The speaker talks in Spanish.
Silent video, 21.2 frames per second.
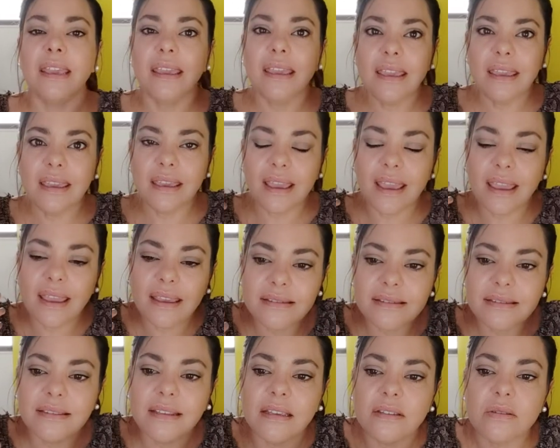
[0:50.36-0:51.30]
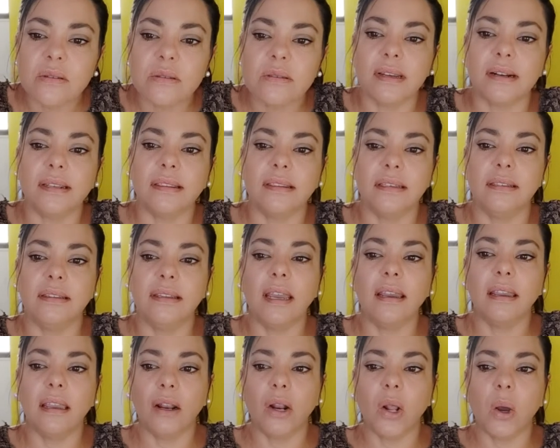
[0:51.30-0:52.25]
Y es de esos
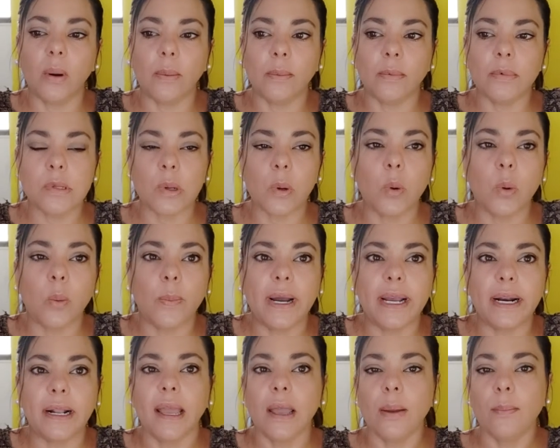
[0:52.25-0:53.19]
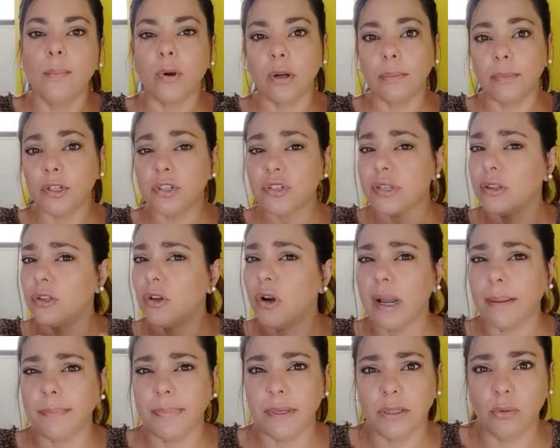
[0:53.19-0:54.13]
artistas que nos vamos a ocupar por lo menos en
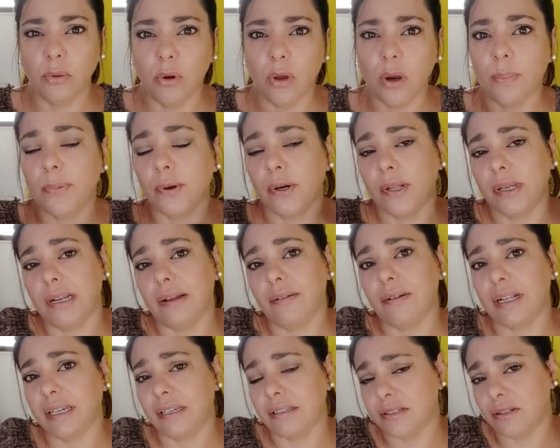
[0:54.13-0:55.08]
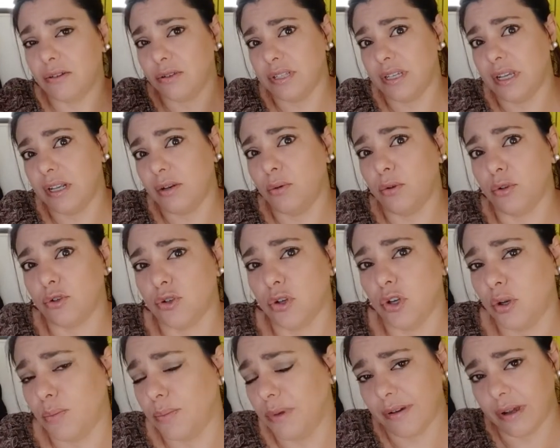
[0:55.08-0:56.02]
dos capítulos, porque la verdad que si lo hacían uno
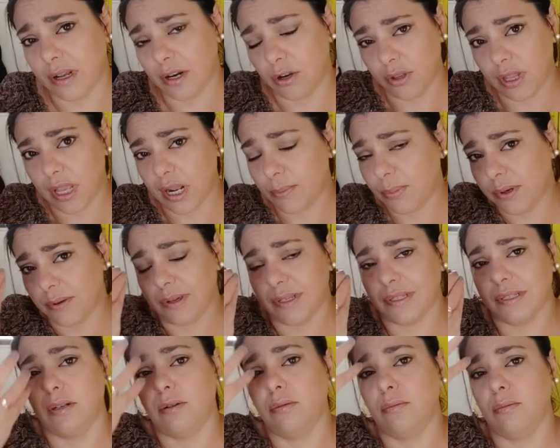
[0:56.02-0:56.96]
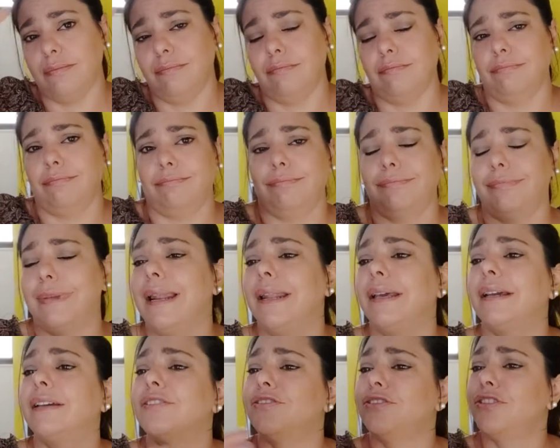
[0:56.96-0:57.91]
solo me iban a odiar porque iba a ser una
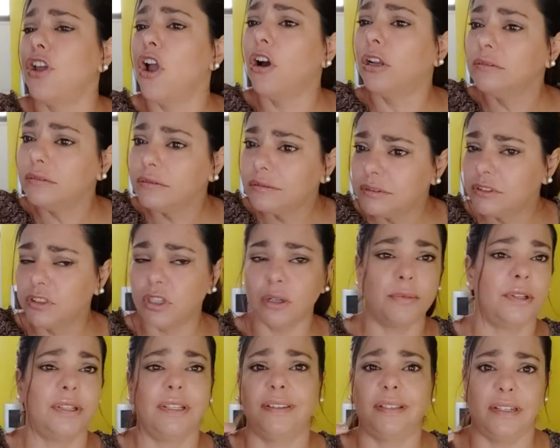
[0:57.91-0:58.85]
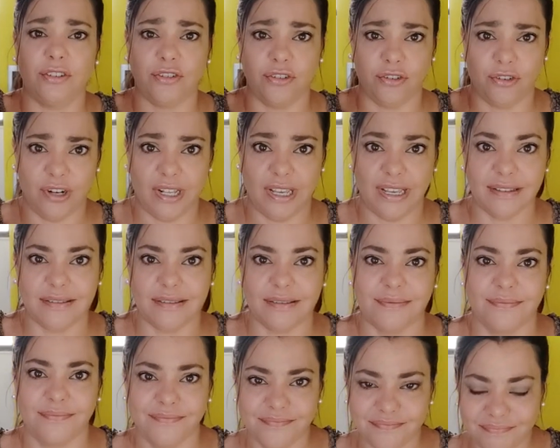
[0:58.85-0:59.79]
lección como de tres
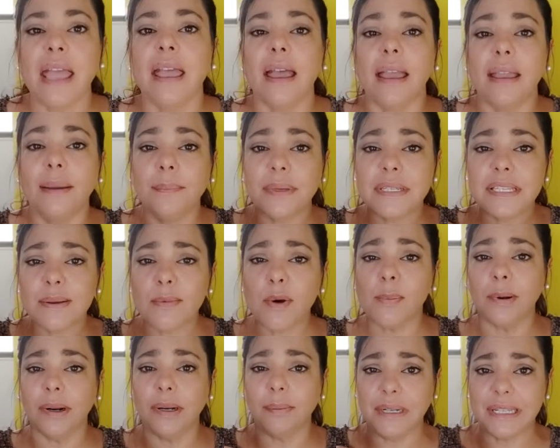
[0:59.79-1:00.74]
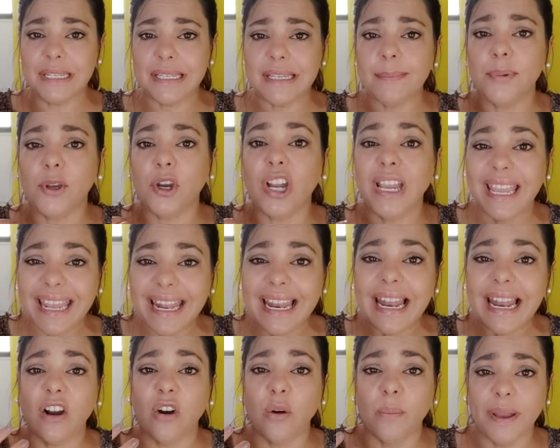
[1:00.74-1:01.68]
horas. Empecemos por el principio. ¿Qué
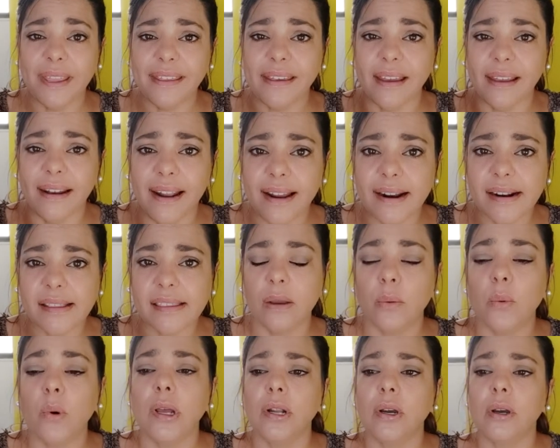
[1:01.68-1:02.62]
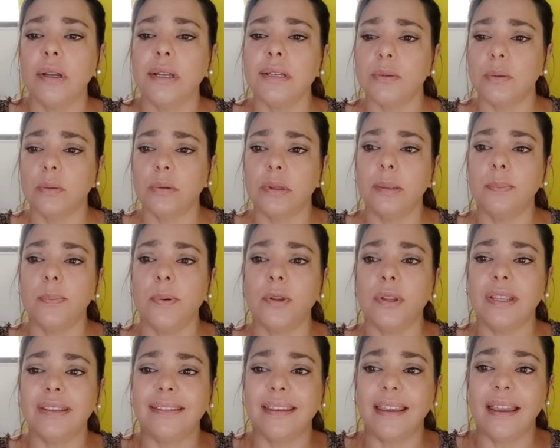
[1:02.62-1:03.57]
comedia del arte? Bueno, es un tipo
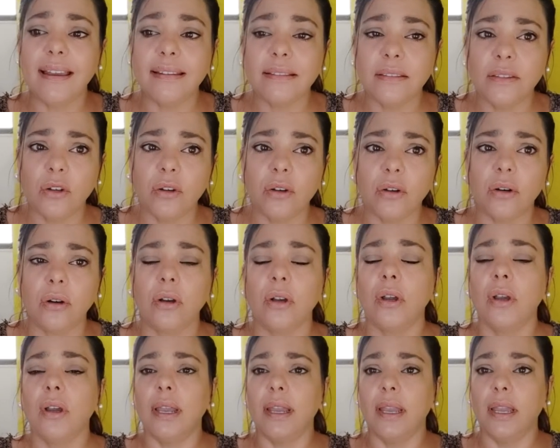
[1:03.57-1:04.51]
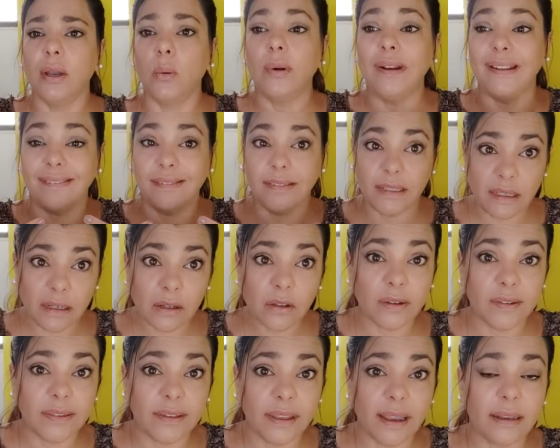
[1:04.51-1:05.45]
de teatro, eh, un
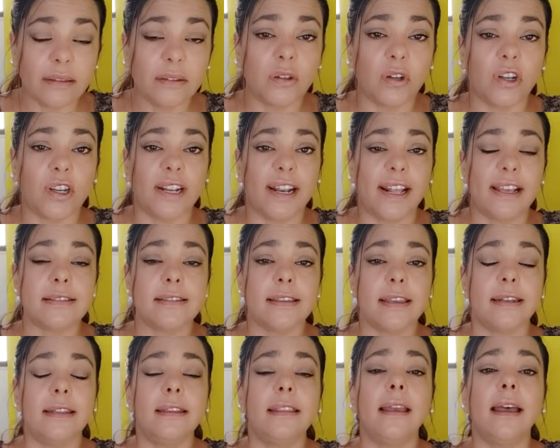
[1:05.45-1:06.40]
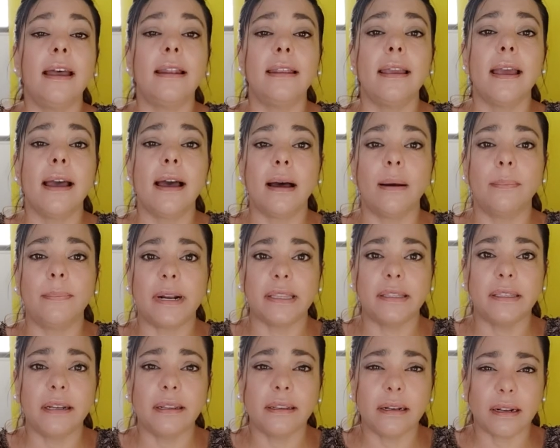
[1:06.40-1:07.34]
estilo de teatro que nace en Italia a
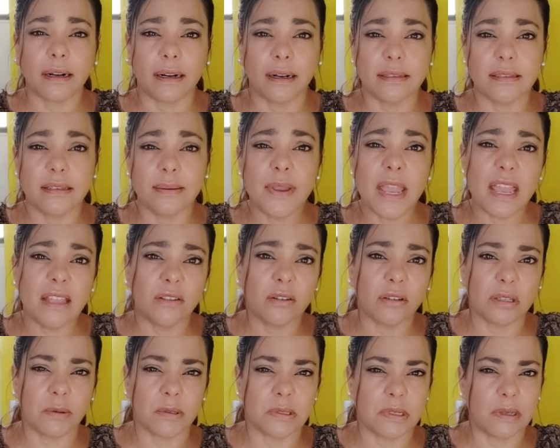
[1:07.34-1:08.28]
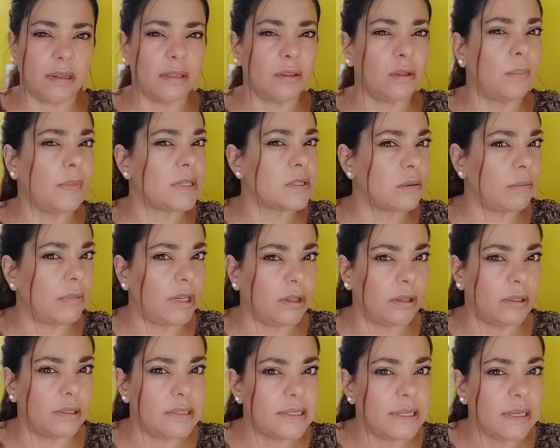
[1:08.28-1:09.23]
partir del Renacimiento, estamos hablando más o
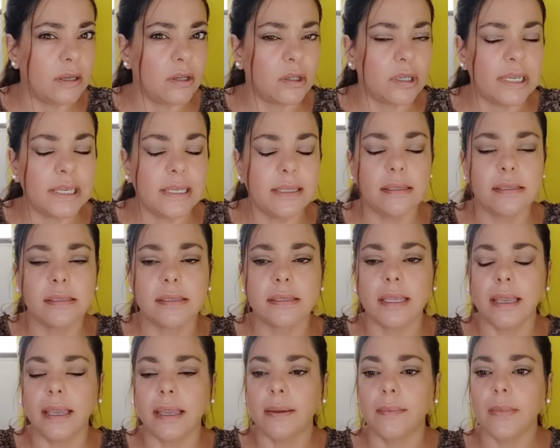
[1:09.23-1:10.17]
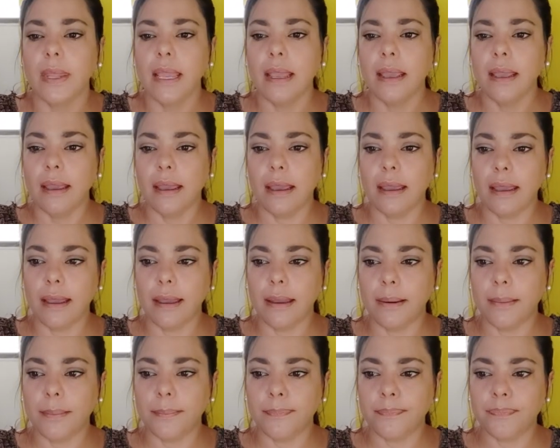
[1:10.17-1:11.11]
menos del siglo XV,
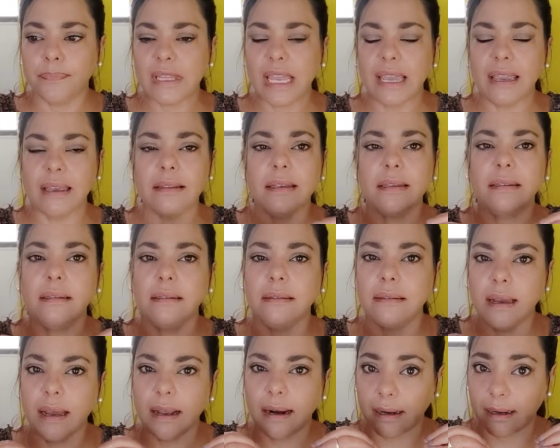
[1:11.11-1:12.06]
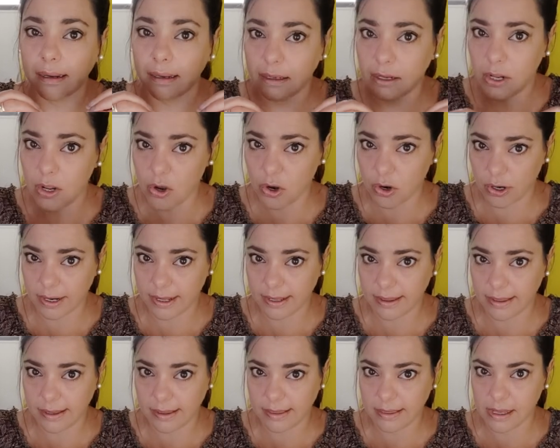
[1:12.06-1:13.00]
em, en distintas
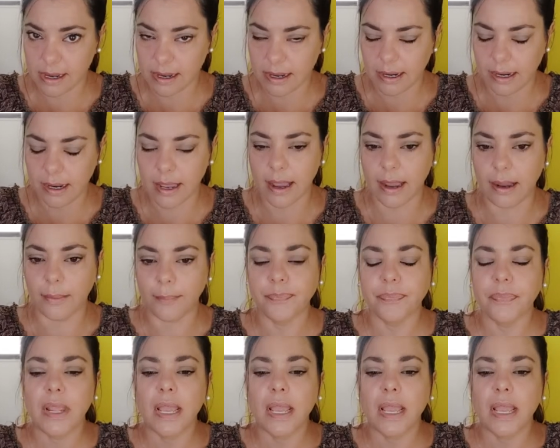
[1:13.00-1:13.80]
regiones de Italia.